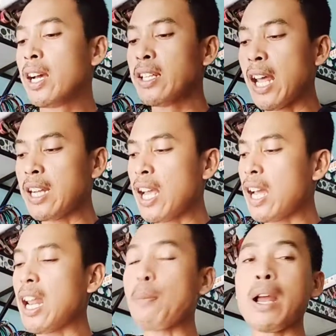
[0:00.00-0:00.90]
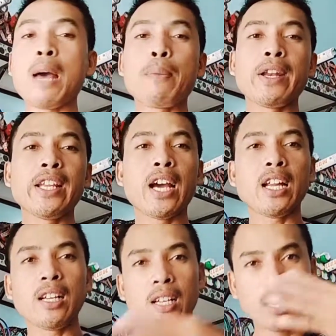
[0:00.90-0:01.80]
dan yang lapa-lapa ini yang
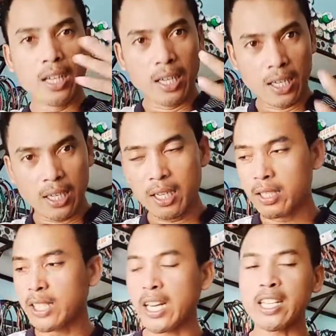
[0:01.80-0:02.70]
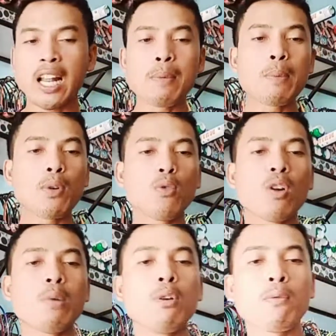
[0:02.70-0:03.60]
uh, seri lama bro
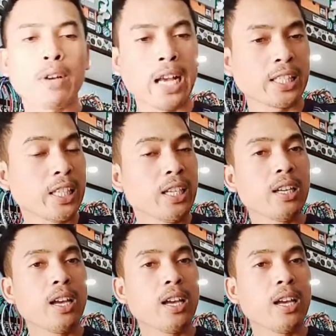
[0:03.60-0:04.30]
gua mau kasih